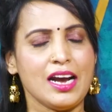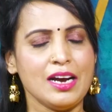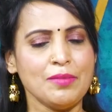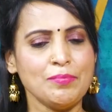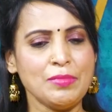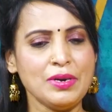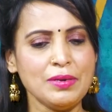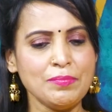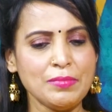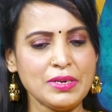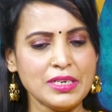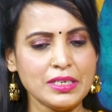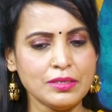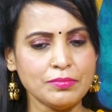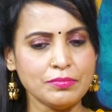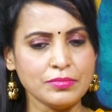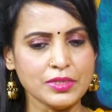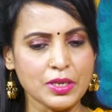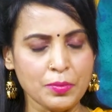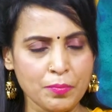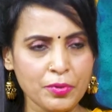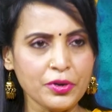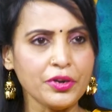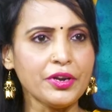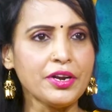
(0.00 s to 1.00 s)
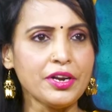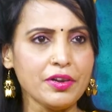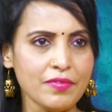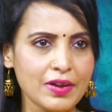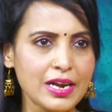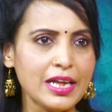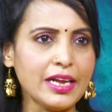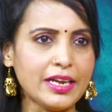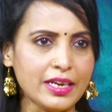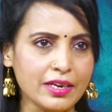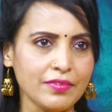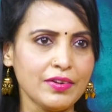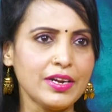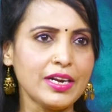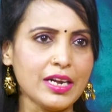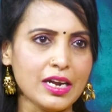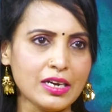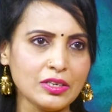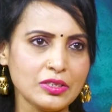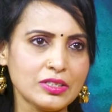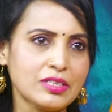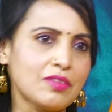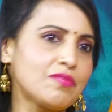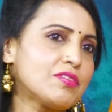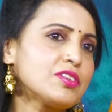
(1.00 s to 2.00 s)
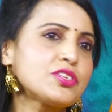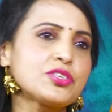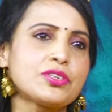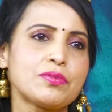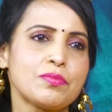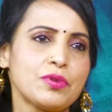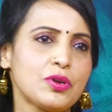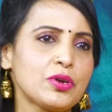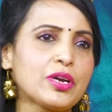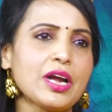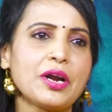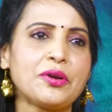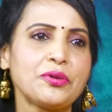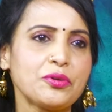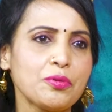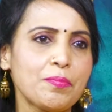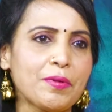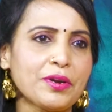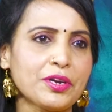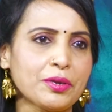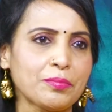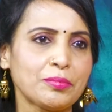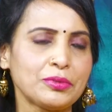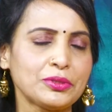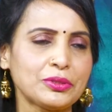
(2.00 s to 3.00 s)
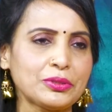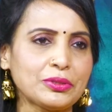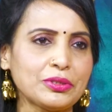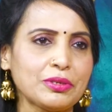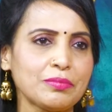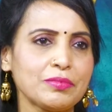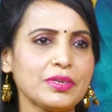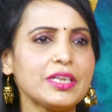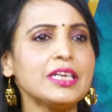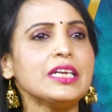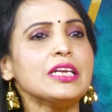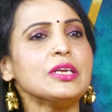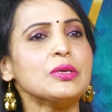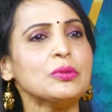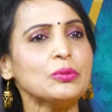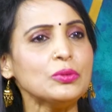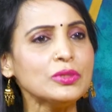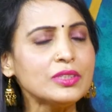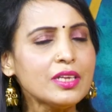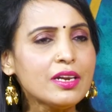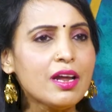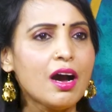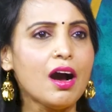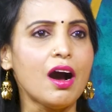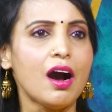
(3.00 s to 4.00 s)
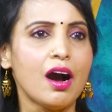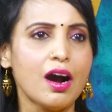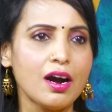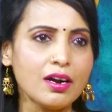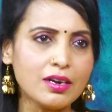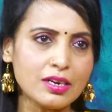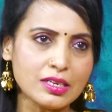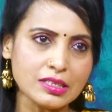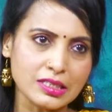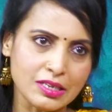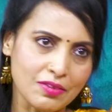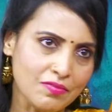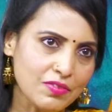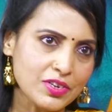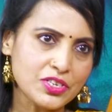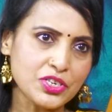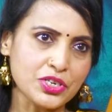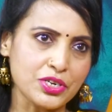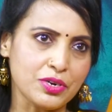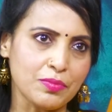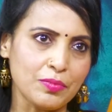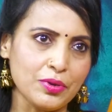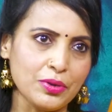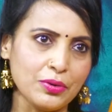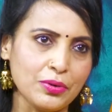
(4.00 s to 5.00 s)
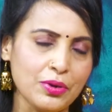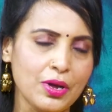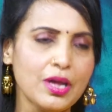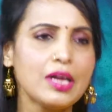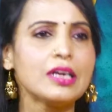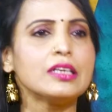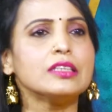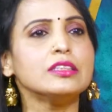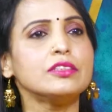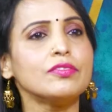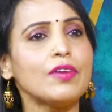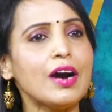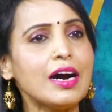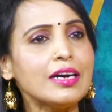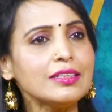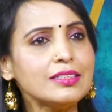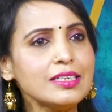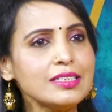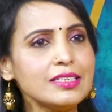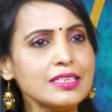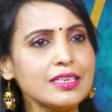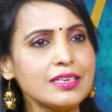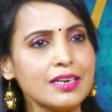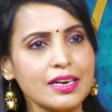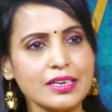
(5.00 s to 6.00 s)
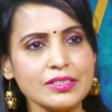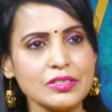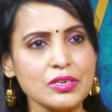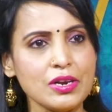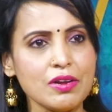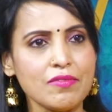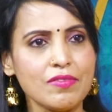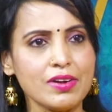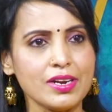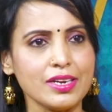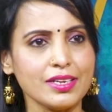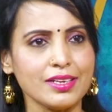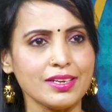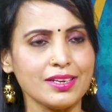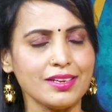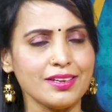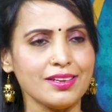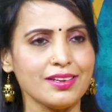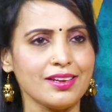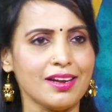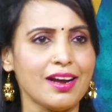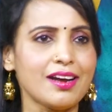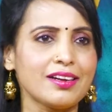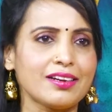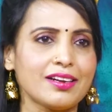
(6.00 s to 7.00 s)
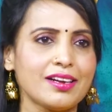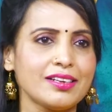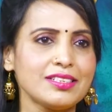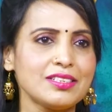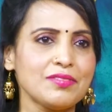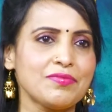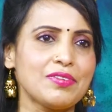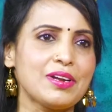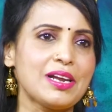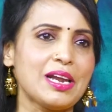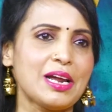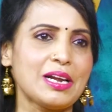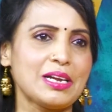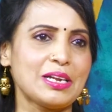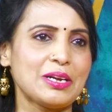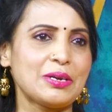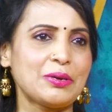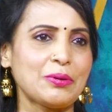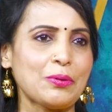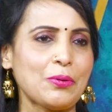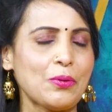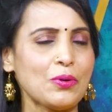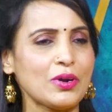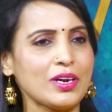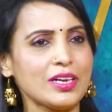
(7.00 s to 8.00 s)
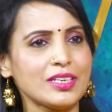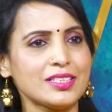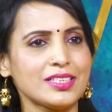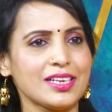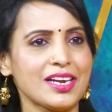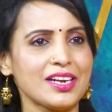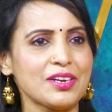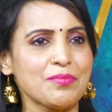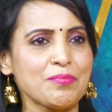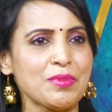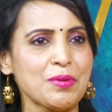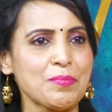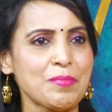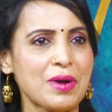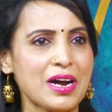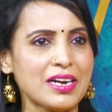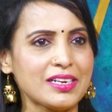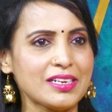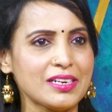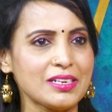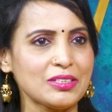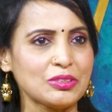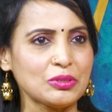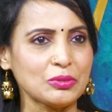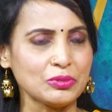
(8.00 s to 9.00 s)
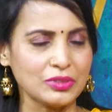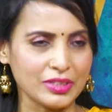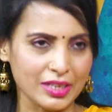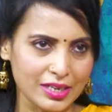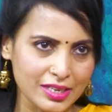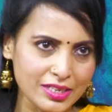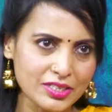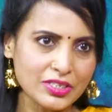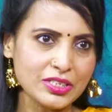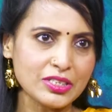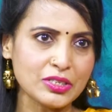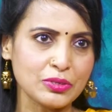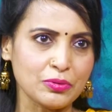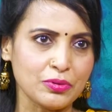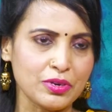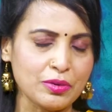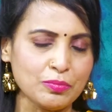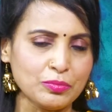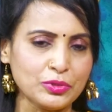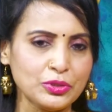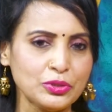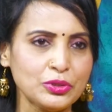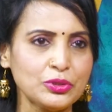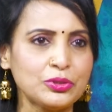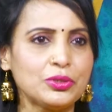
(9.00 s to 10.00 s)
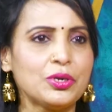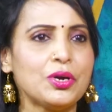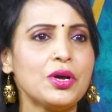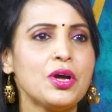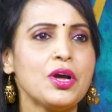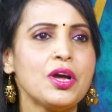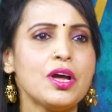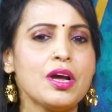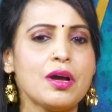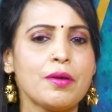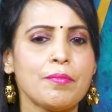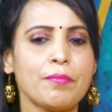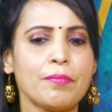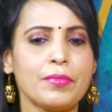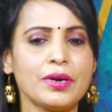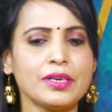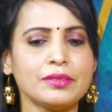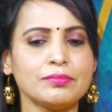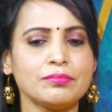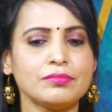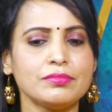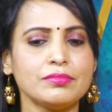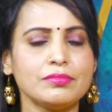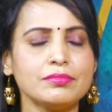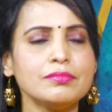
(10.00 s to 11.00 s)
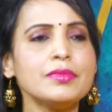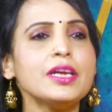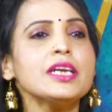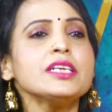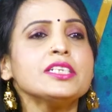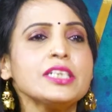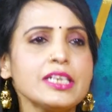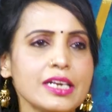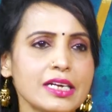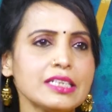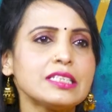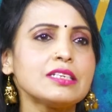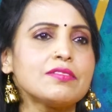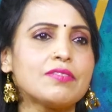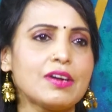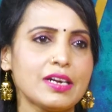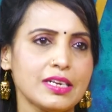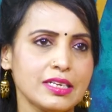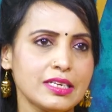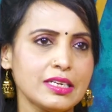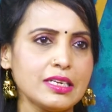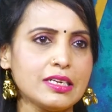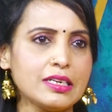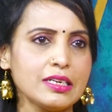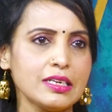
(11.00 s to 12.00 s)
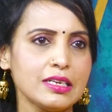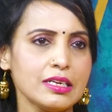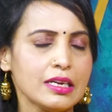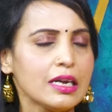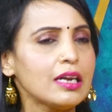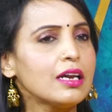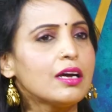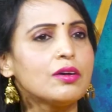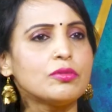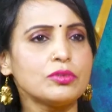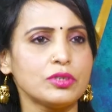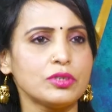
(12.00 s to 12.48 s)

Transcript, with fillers: అమ్మ మనం ఇప్పుడు రెండు వేల ఇరవై నాలుగు సంవత్సరంలోకి అడుగు పెట్టబోతున్నాం ఈ నూతన ఆంగ్ల సంవత్సరంలో ద్వాదశి రాసుల వారికి ఆ రాశి ఫలాలు ఏంటో ఒక్కసారి మీ మాటలతో తెలియజేసుకునే ముందు మనం మేషరాశి వారికి ఎలా